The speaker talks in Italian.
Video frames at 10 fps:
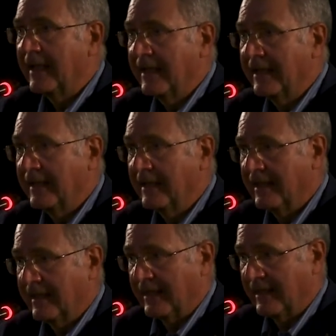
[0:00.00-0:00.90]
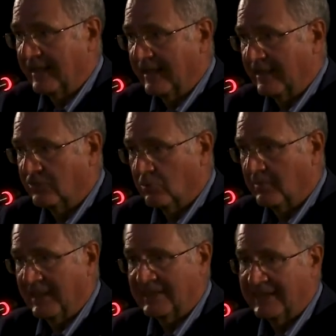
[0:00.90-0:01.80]
il, eh,
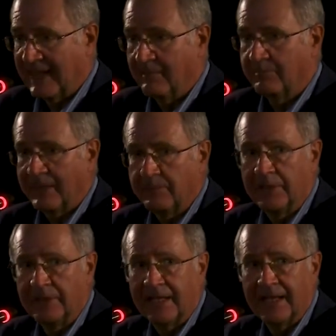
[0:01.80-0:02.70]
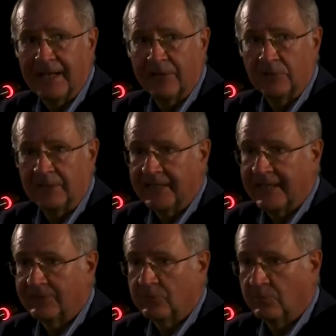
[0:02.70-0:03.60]
insomma, la stampa, i media hanno
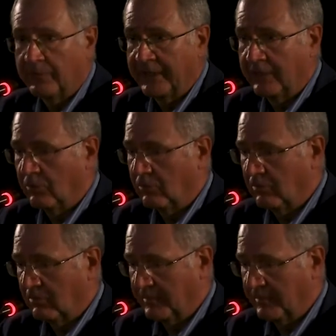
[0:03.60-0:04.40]
dedicato meno,